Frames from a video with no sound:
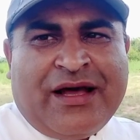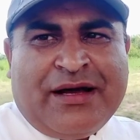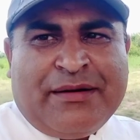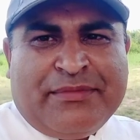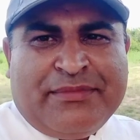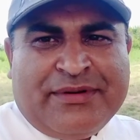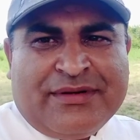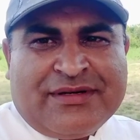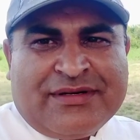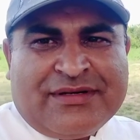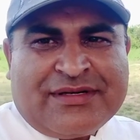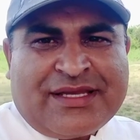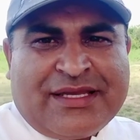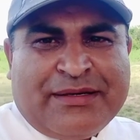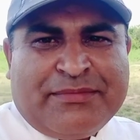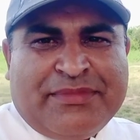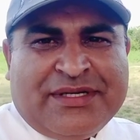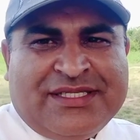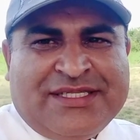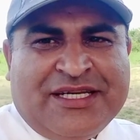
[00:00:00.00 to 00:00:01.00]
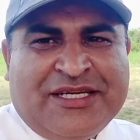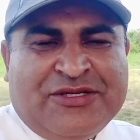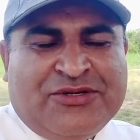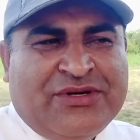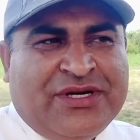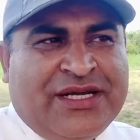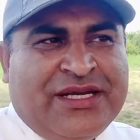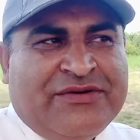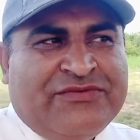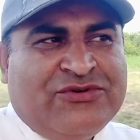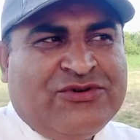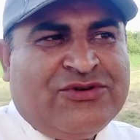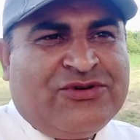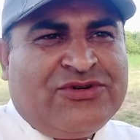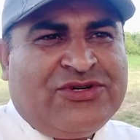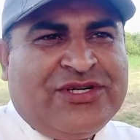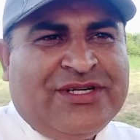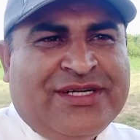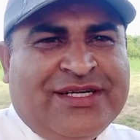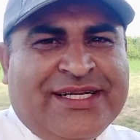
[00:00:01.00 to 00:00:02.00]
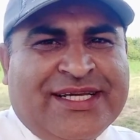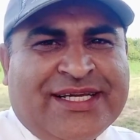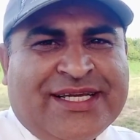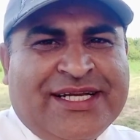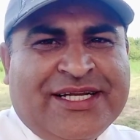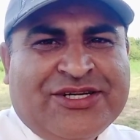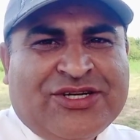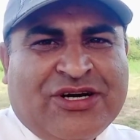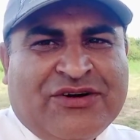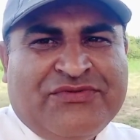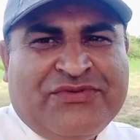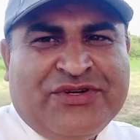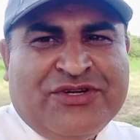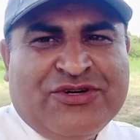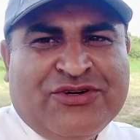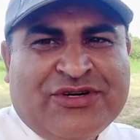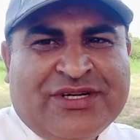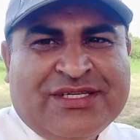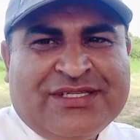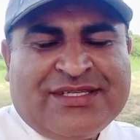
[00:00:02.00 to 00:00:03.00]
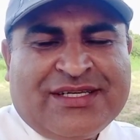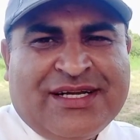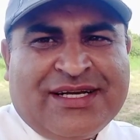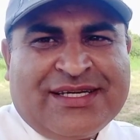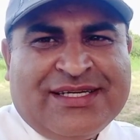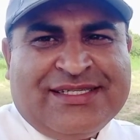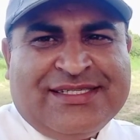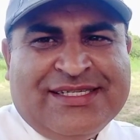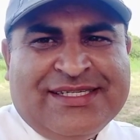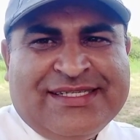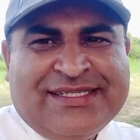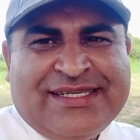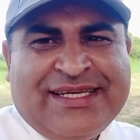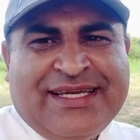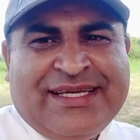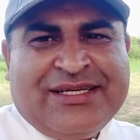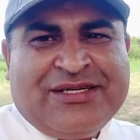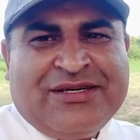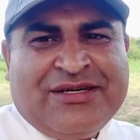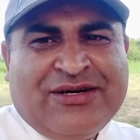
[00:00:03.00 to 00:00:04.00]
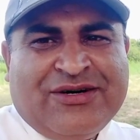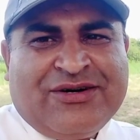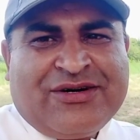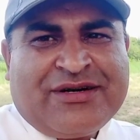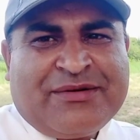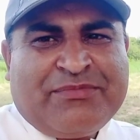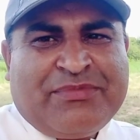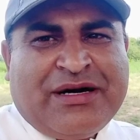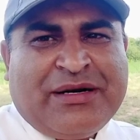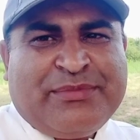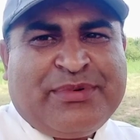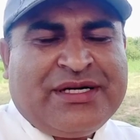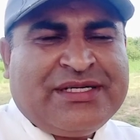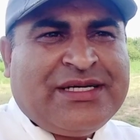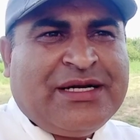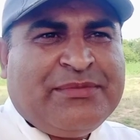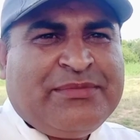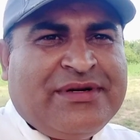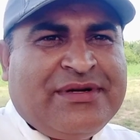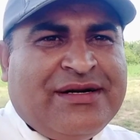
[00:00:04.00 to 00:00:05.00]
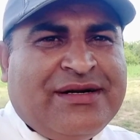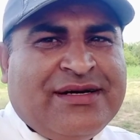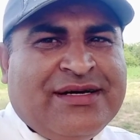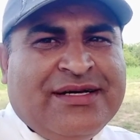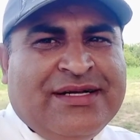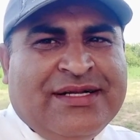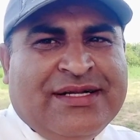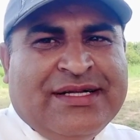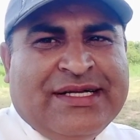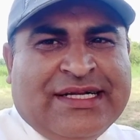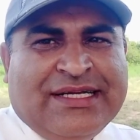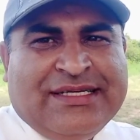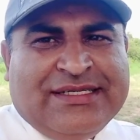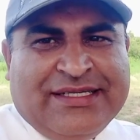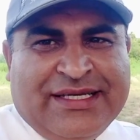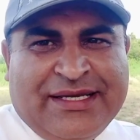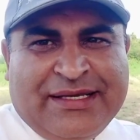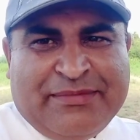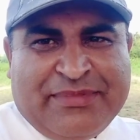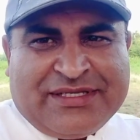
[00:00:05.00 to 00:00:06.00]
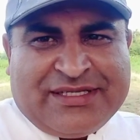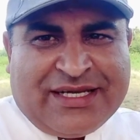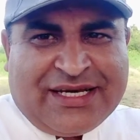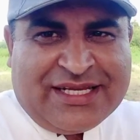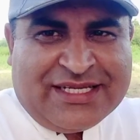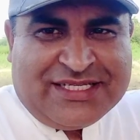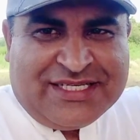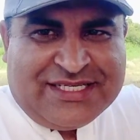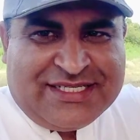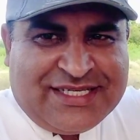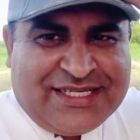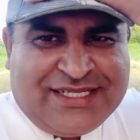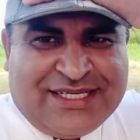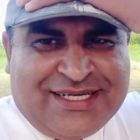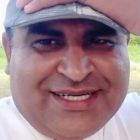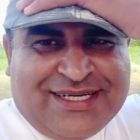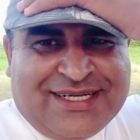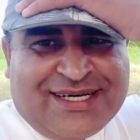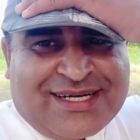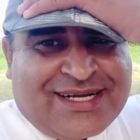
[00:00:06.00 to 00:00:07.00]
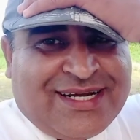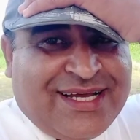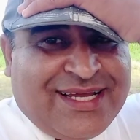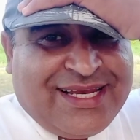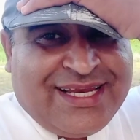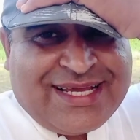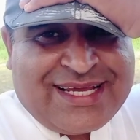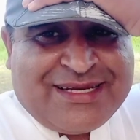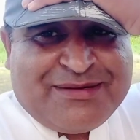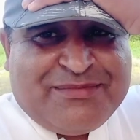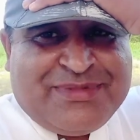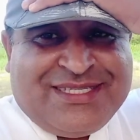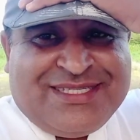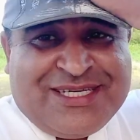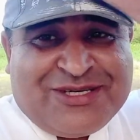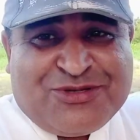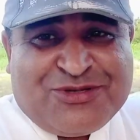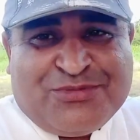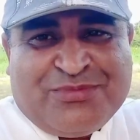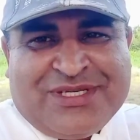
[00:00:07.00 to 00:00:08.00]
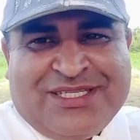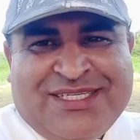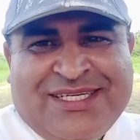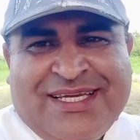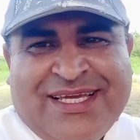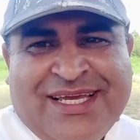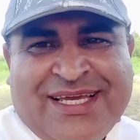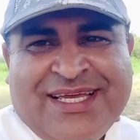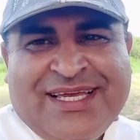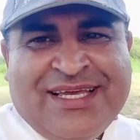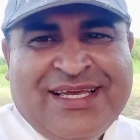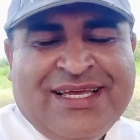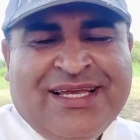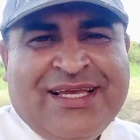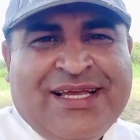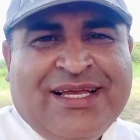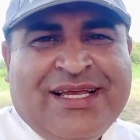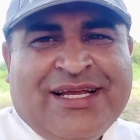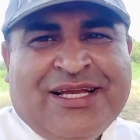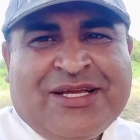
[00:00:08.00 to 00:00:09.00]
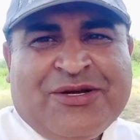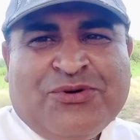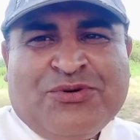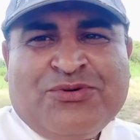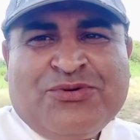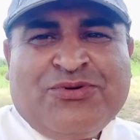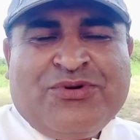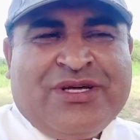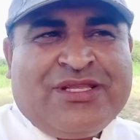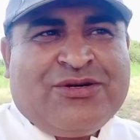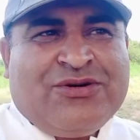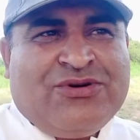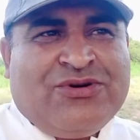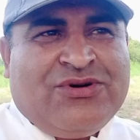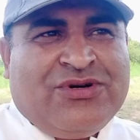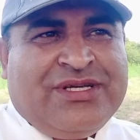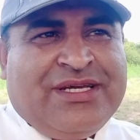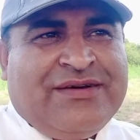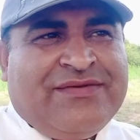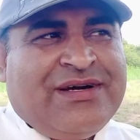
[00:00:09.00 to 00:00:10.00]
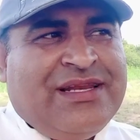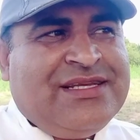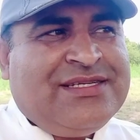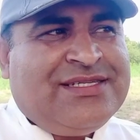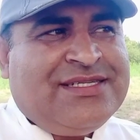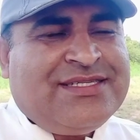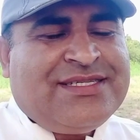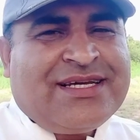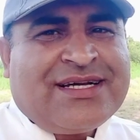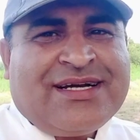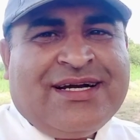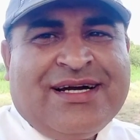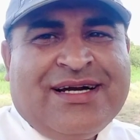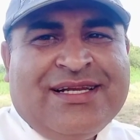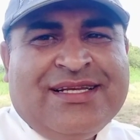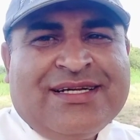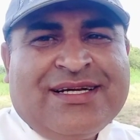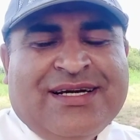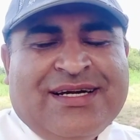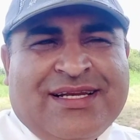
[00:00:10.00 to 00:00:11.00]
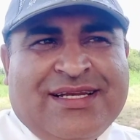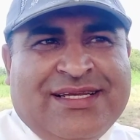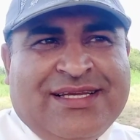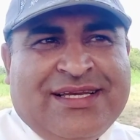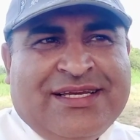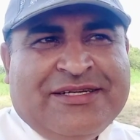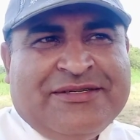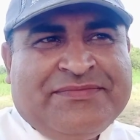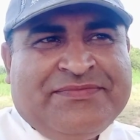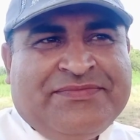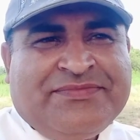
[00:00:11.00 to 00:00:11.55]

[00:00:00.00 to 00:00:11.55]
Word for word: अब के बच्चे जो हैं वो टिक्की टॉफ़ी और इस तरह की चीज़ें और पापड़ शापड़ ये बाज़ारी चीज़ें ये ना खाएं लेकिन बच्चे तो बच्चे हैं उन्होंने तो ये वाली चीज़ें खानी खानी है